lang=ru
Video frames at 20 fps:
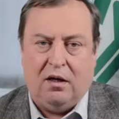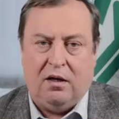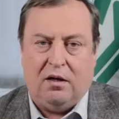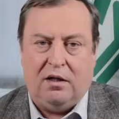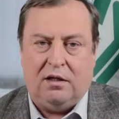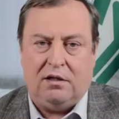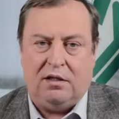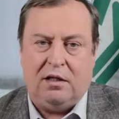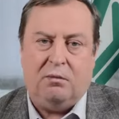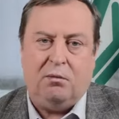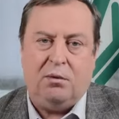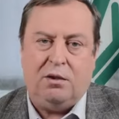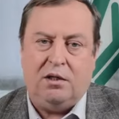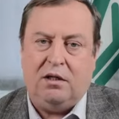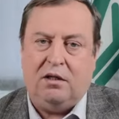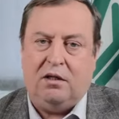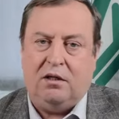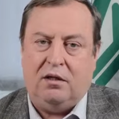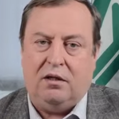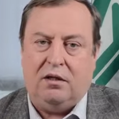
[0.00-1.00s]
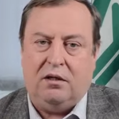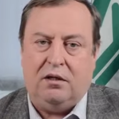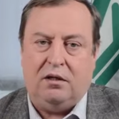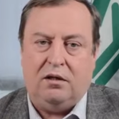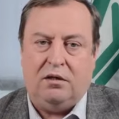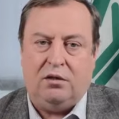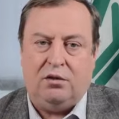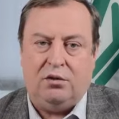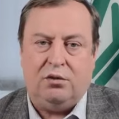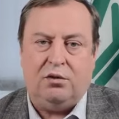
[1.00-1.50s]
На самом деле,
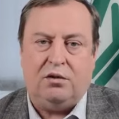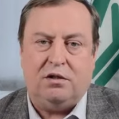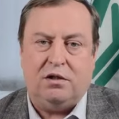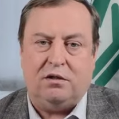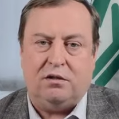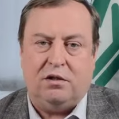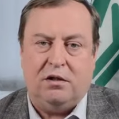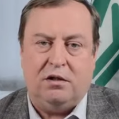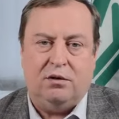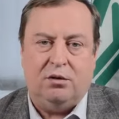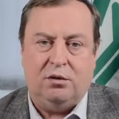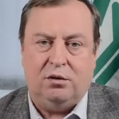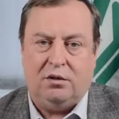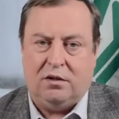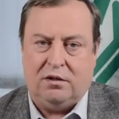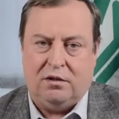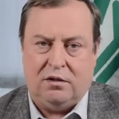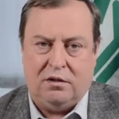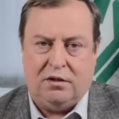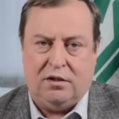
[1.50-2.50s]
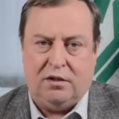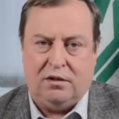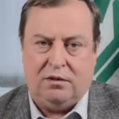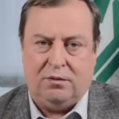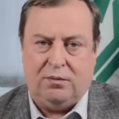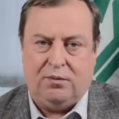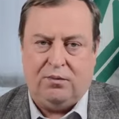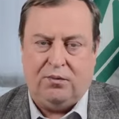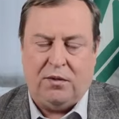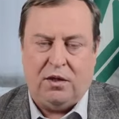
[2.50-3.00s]
что сейчас следует
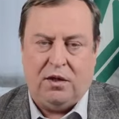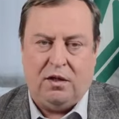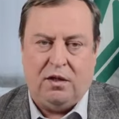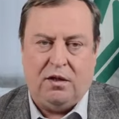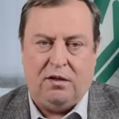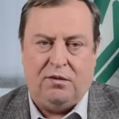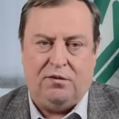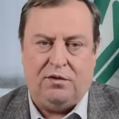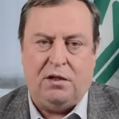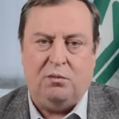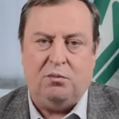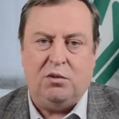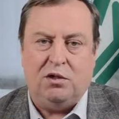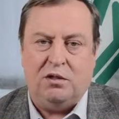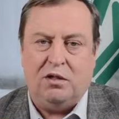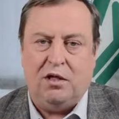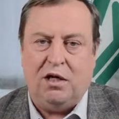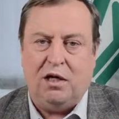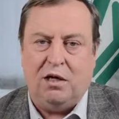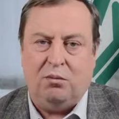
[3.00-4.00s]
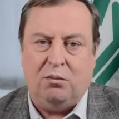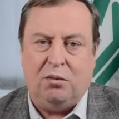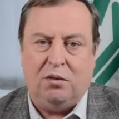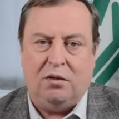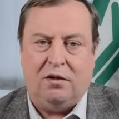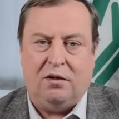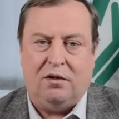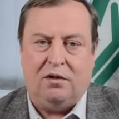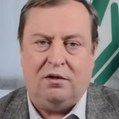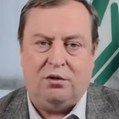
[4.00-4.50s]
ожидать? Все мы знаем,
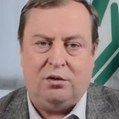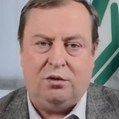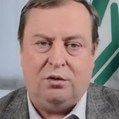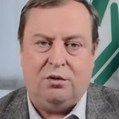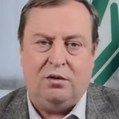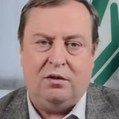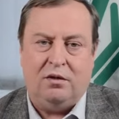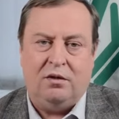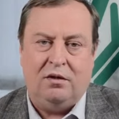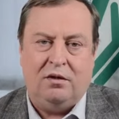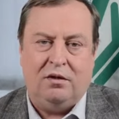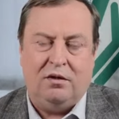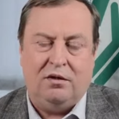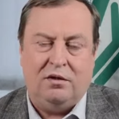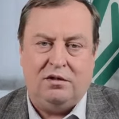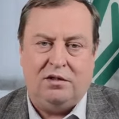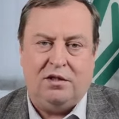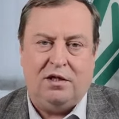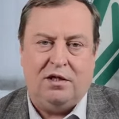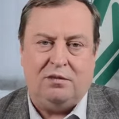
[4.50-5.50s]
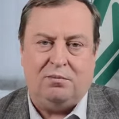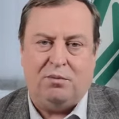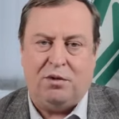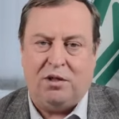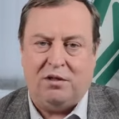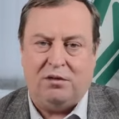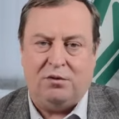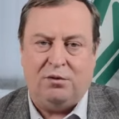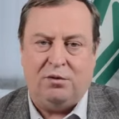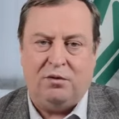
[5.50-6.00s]
что сейчас
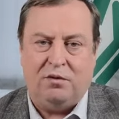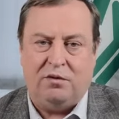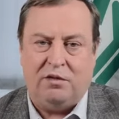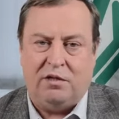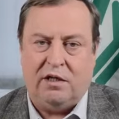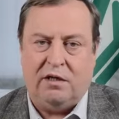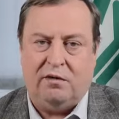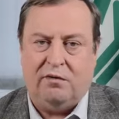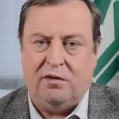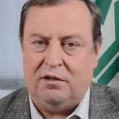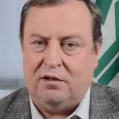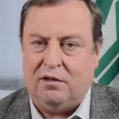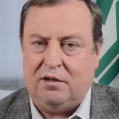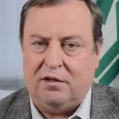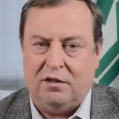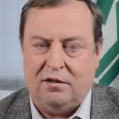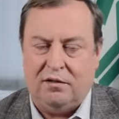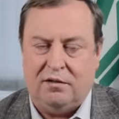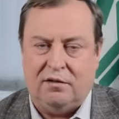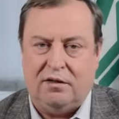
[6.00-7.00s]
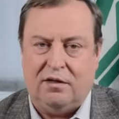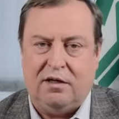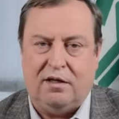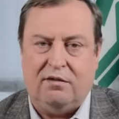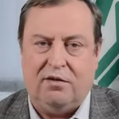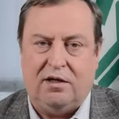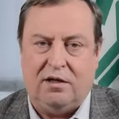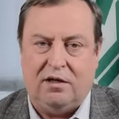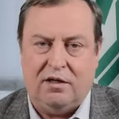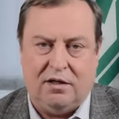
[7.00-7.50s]
происходит в здраво
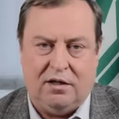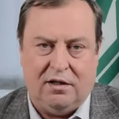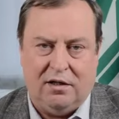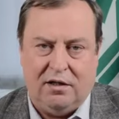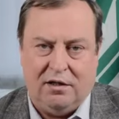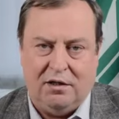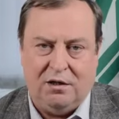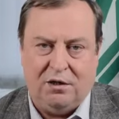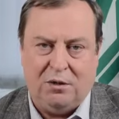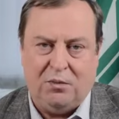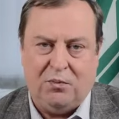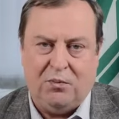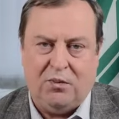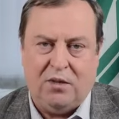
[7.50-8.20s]
здравоохранении.